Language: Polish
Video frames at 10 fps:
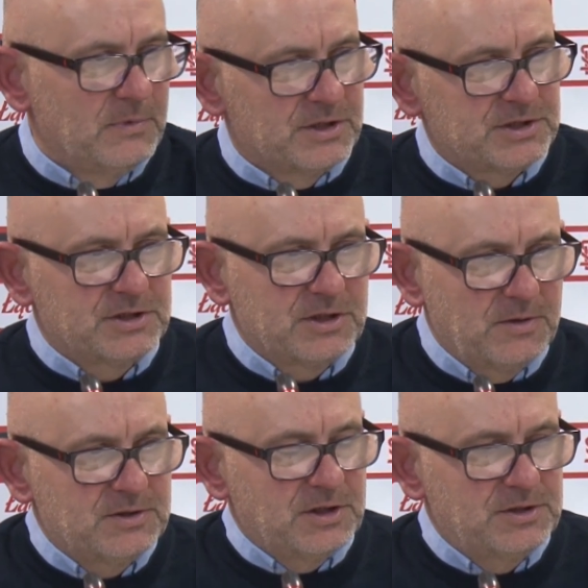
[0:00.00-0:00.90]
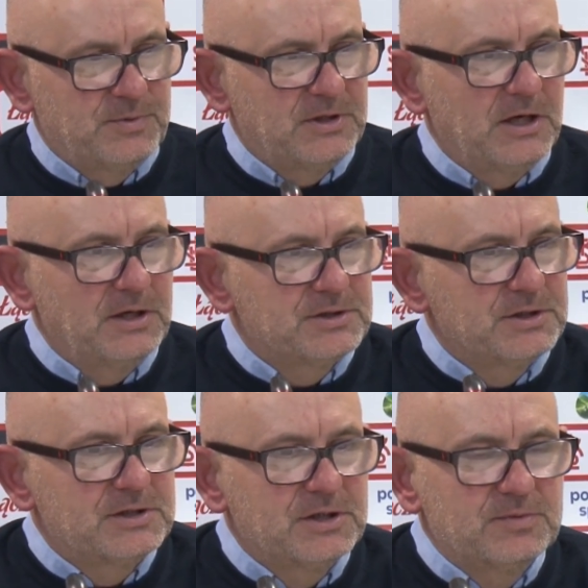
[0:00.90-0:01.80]
Pierwsza część, część pytania, czy
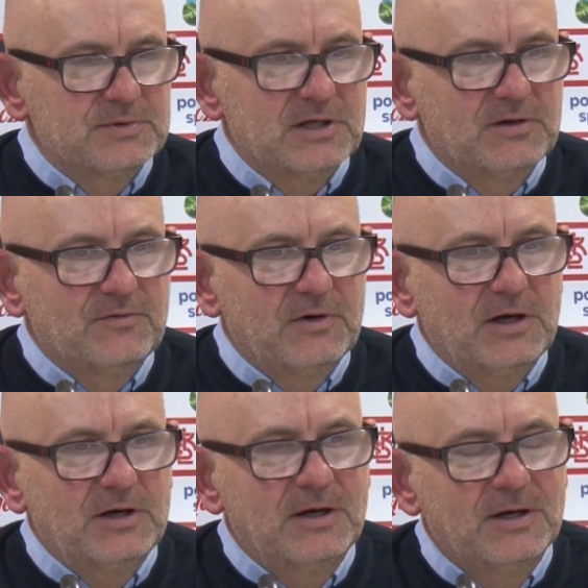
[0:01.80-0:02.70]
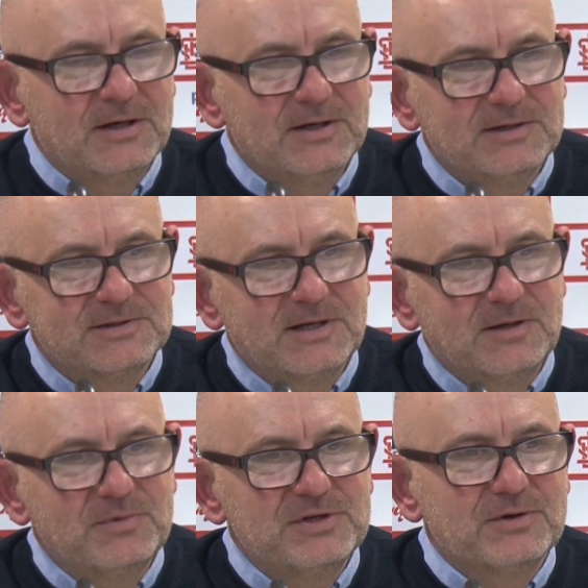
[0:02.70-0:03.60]
jesteśmy zadowoleni z
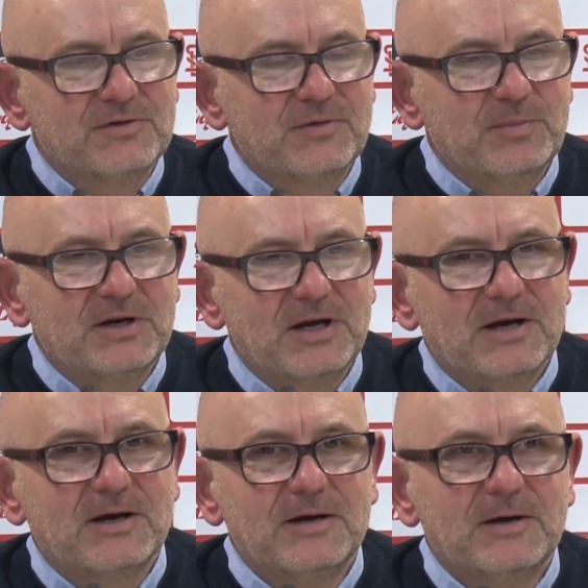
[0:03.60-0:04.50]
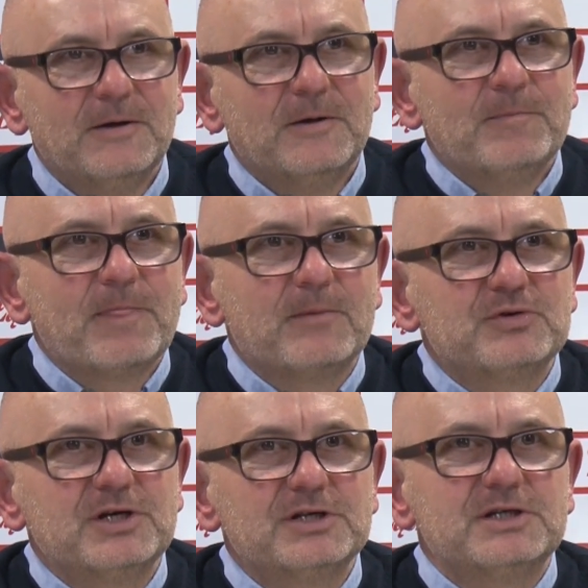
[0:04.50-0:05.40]
remisu? No wie Pan, jak
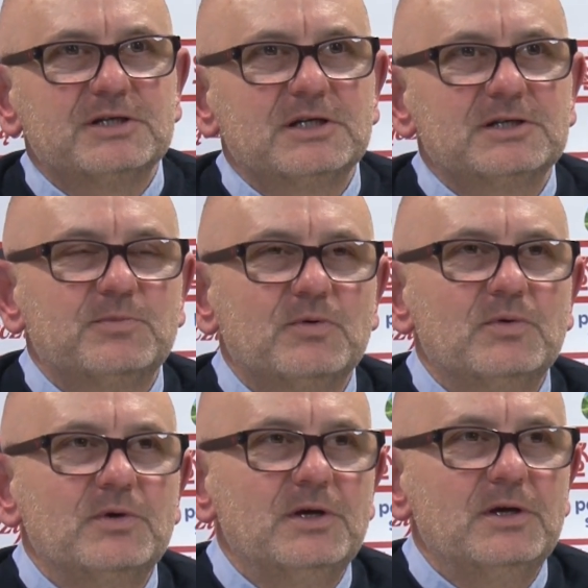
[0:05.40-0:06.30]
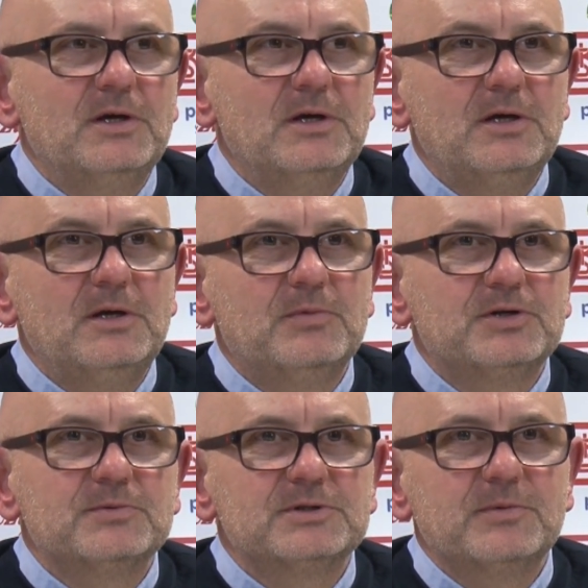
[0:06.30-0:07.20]
przyjeżdża zespół i, i, i
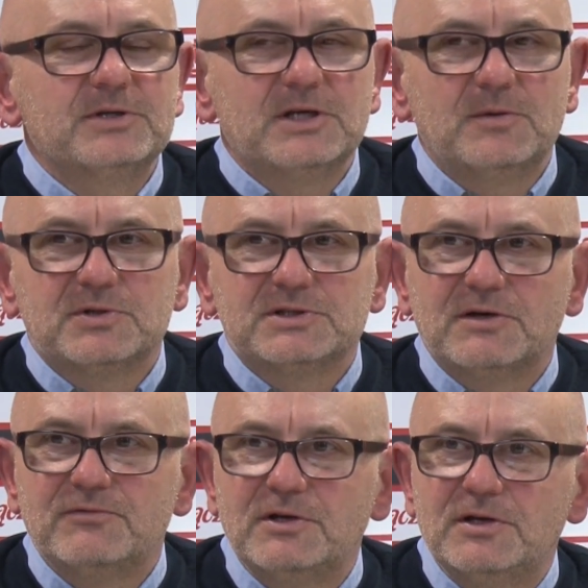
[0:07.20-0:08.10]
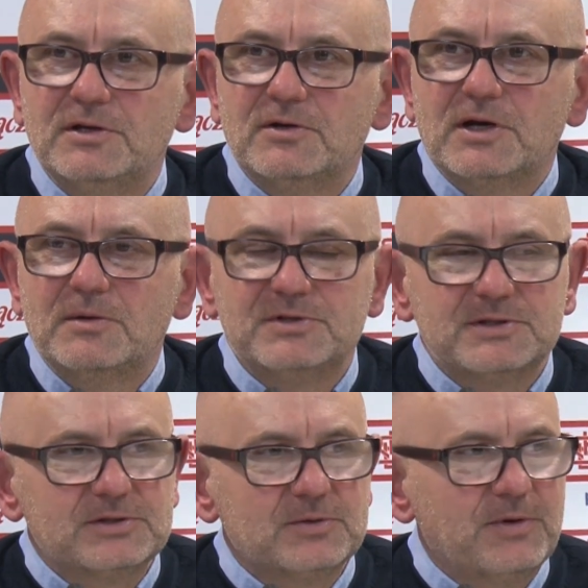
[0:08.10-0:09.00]
byśmy sobie cel postawili, no remis
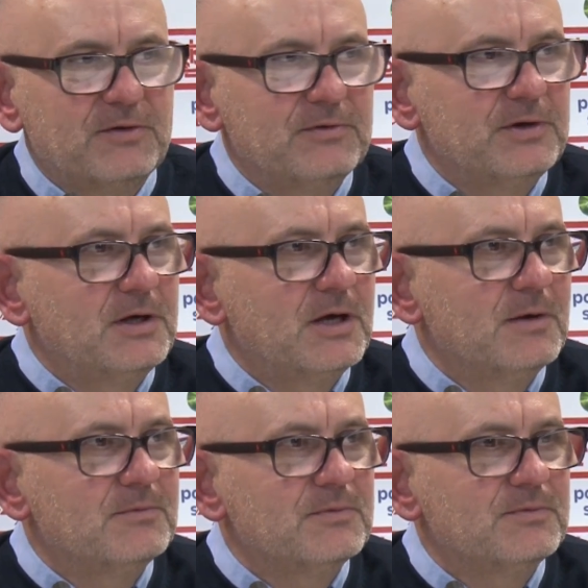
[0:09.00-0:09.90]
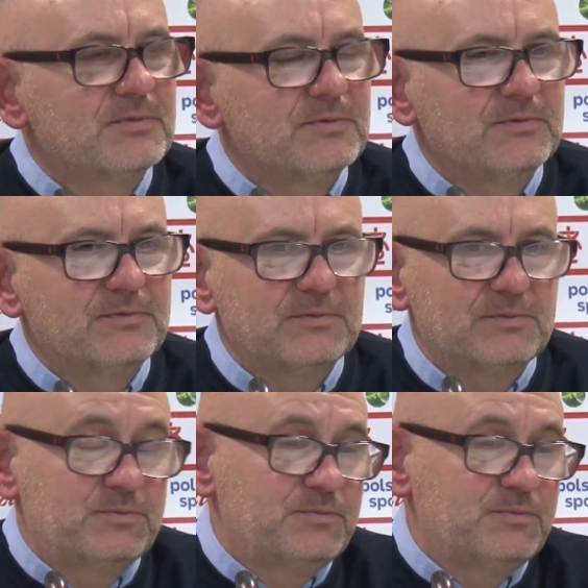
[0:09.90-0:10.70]
jest super wynikiem w, w,